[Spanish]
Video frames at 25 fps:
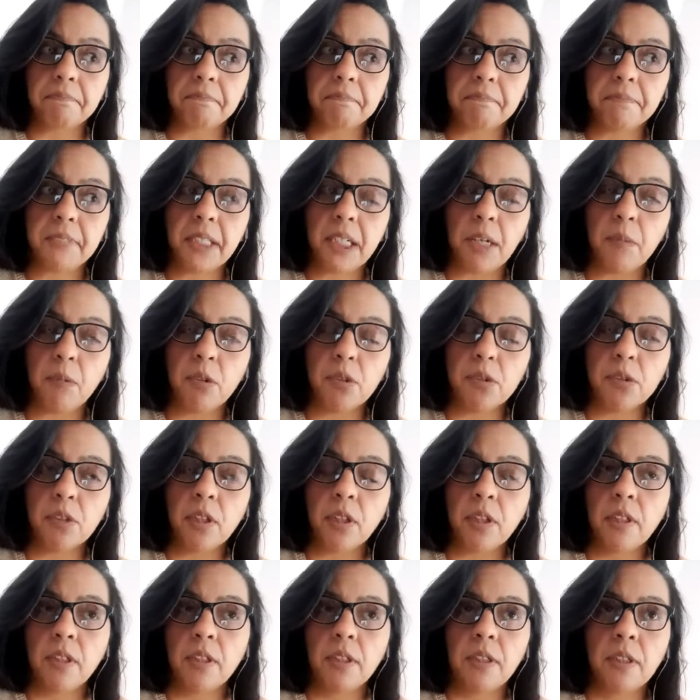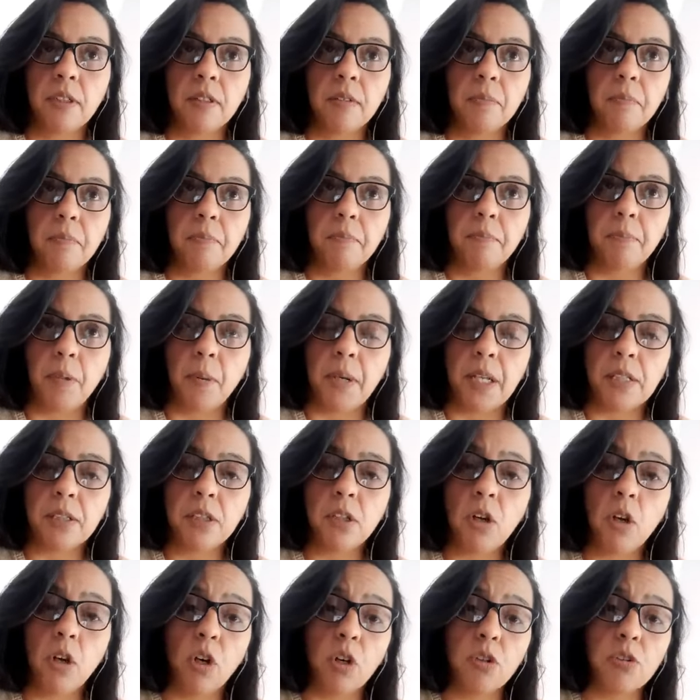digamos,
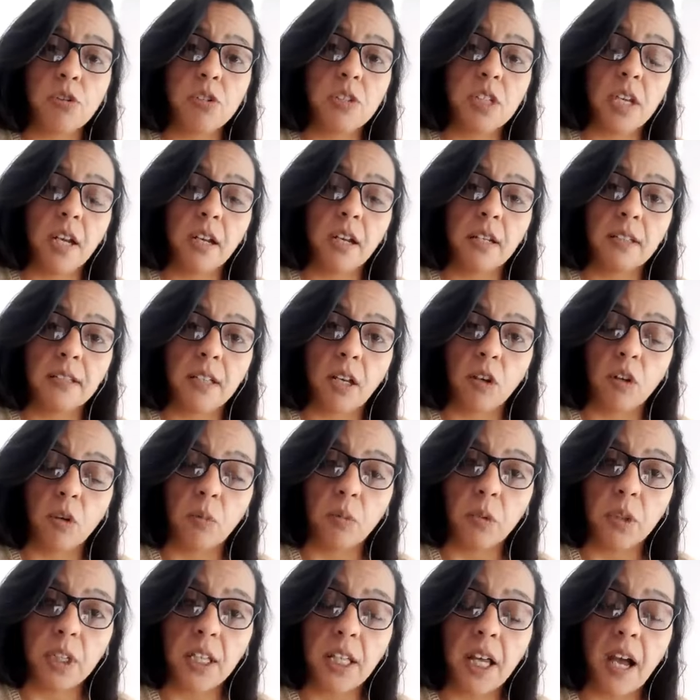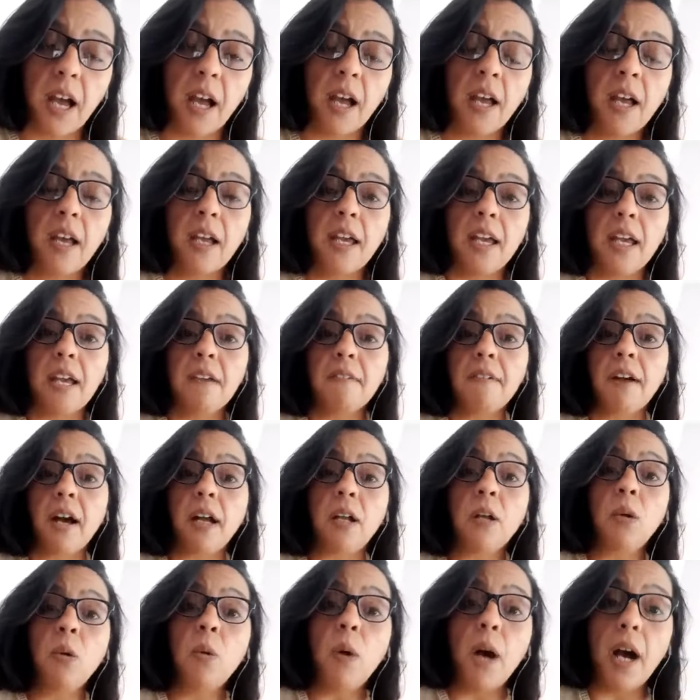población, con cierta comunidad,
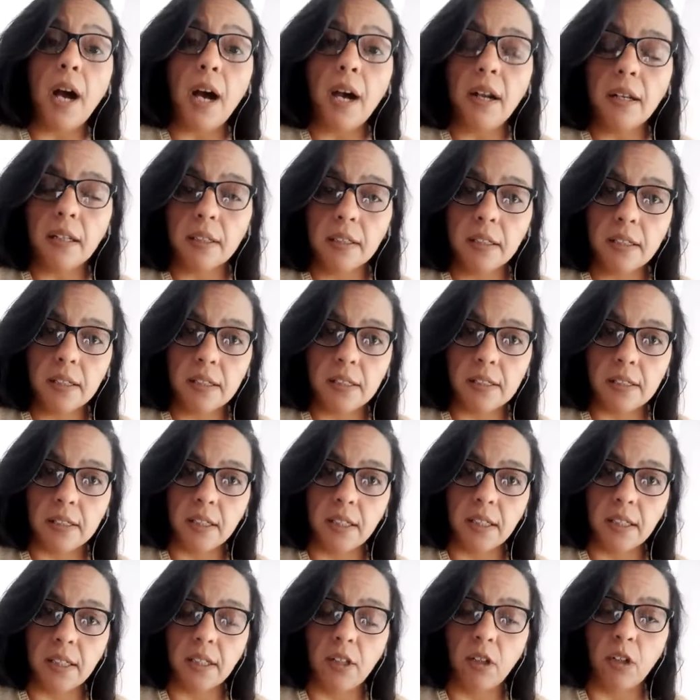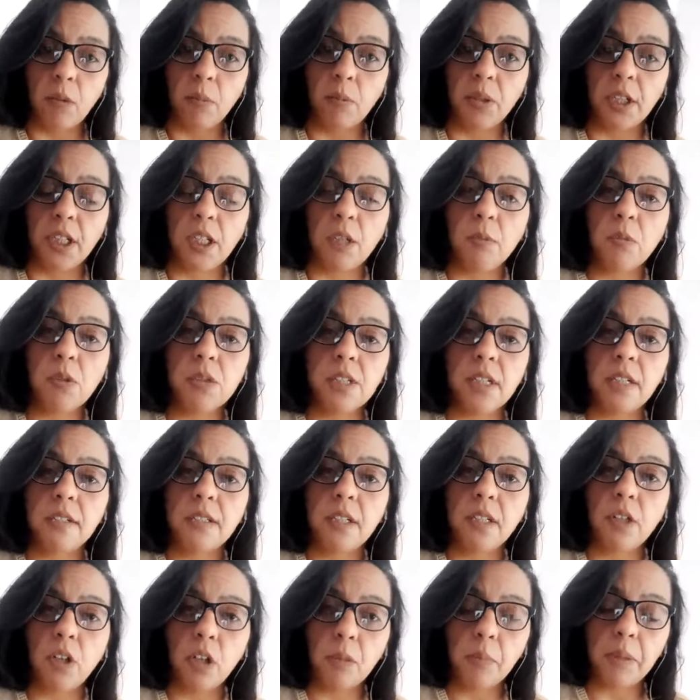evaluar, ¿sí? como dijimos
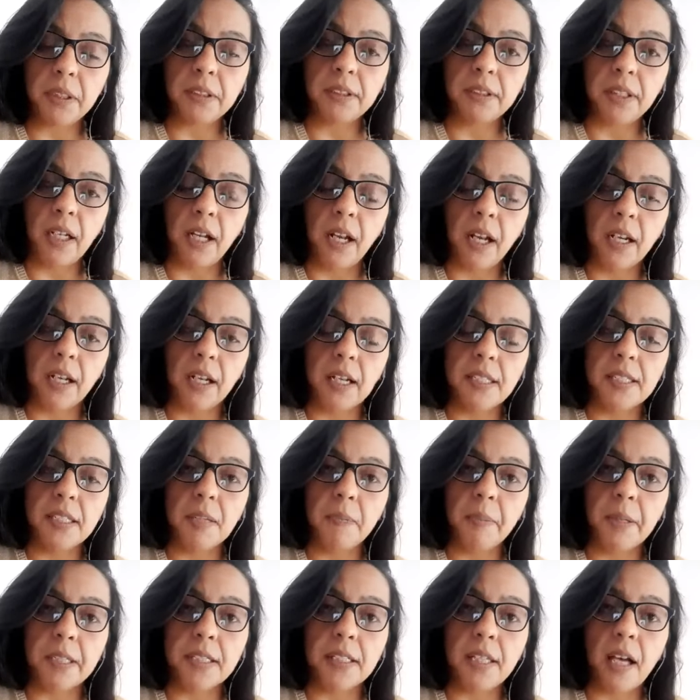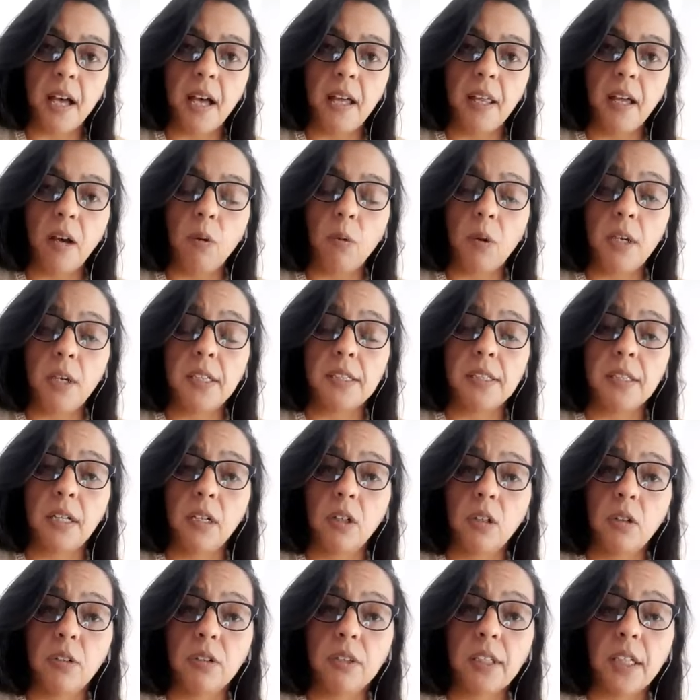anteriormente en la clase pasada, cuál es
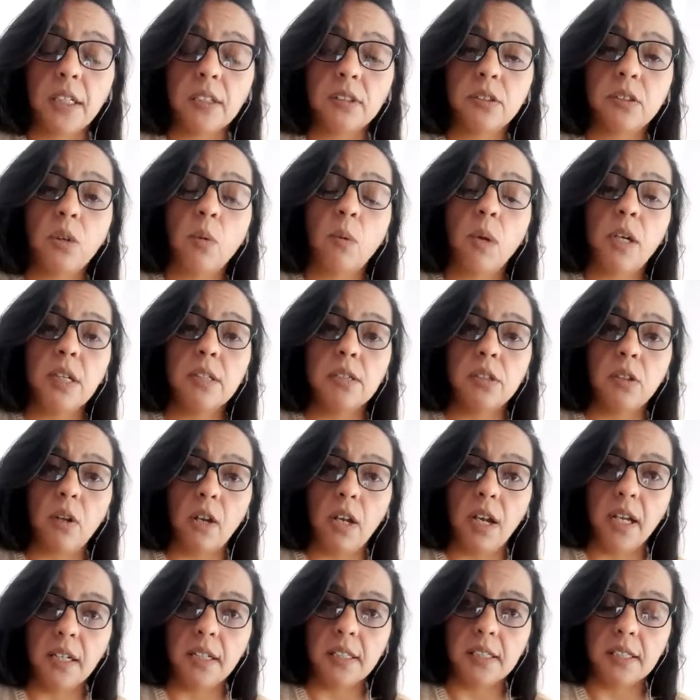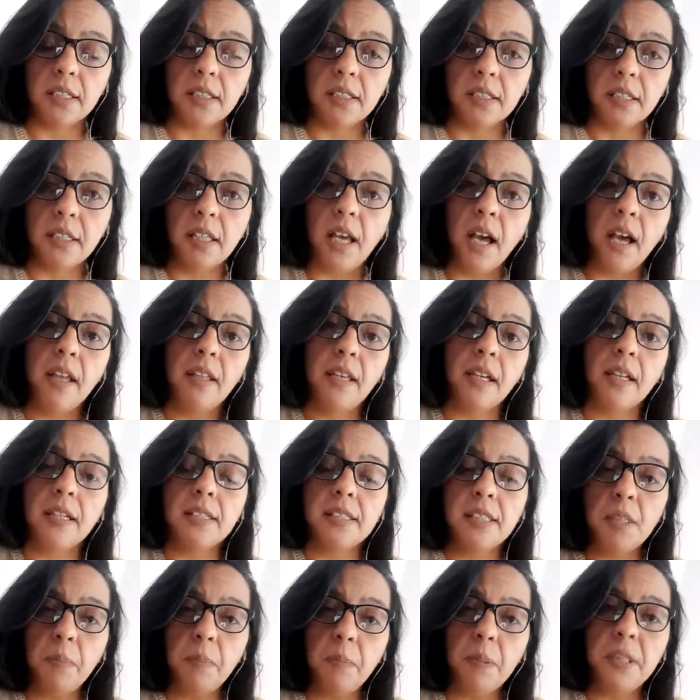el contexto, cuáles son las necesidades, que
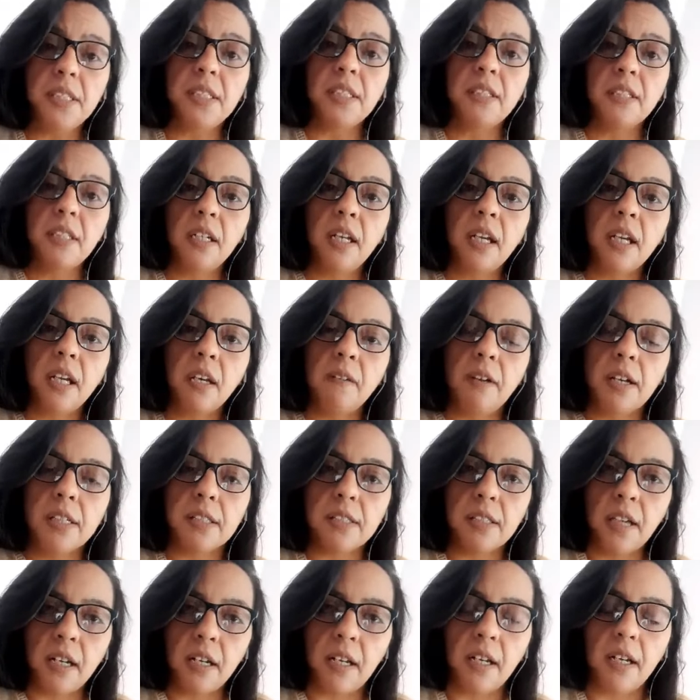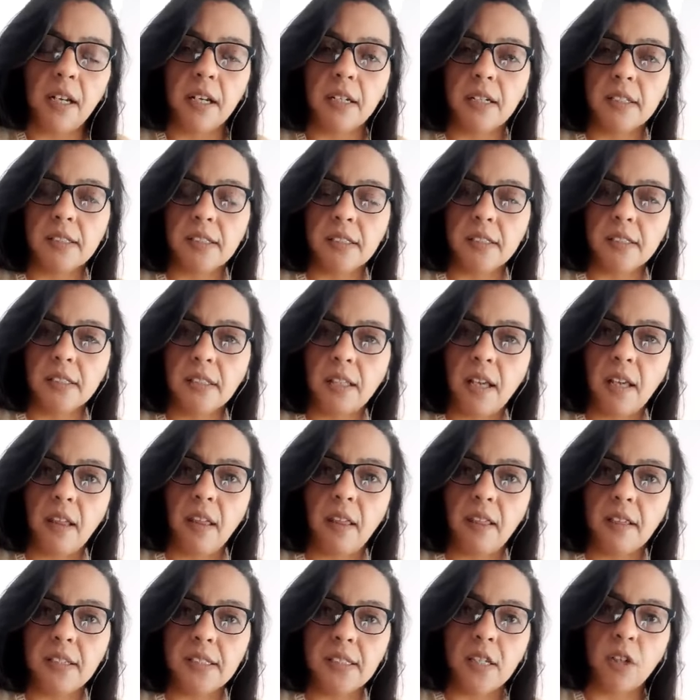siempre se tienen que basar en las
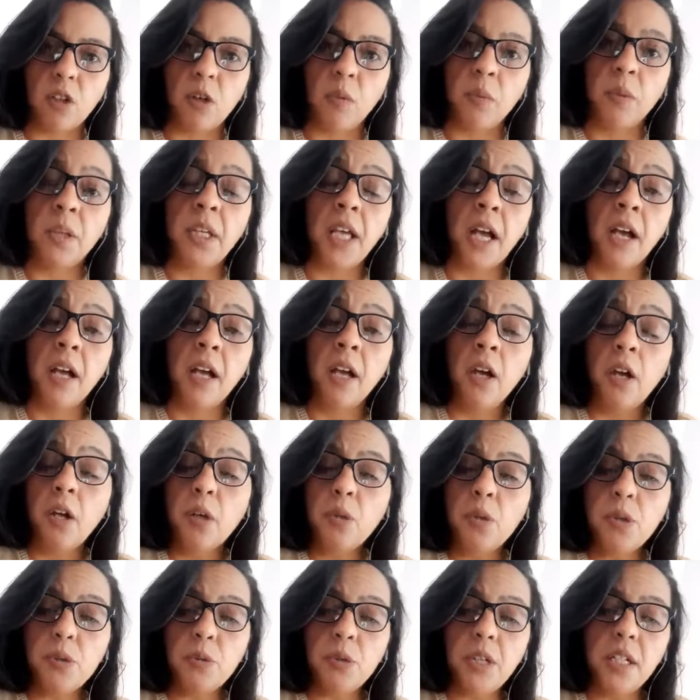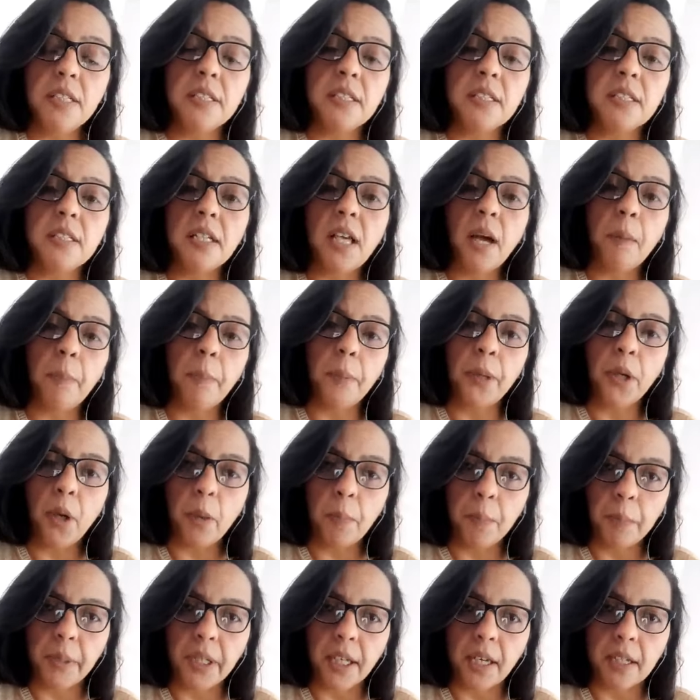necesidades de esa comunidad, no es una necesidad
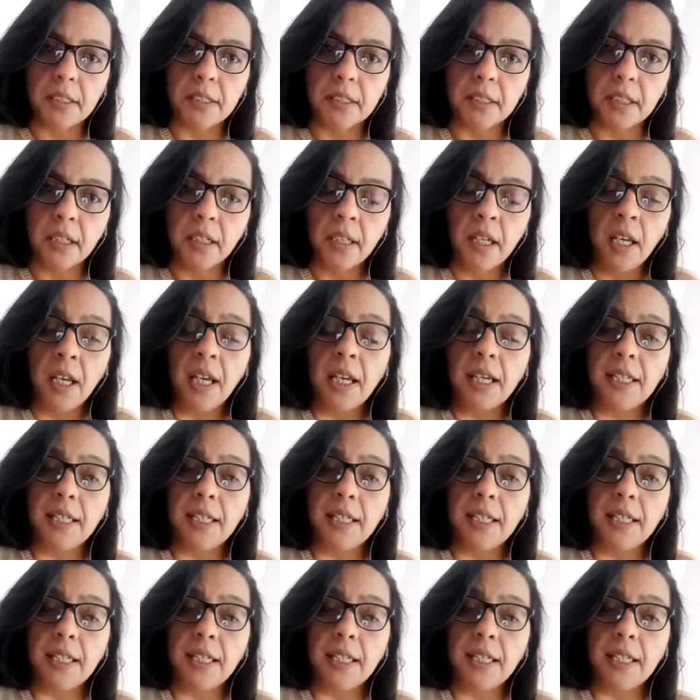propia, ¿sí?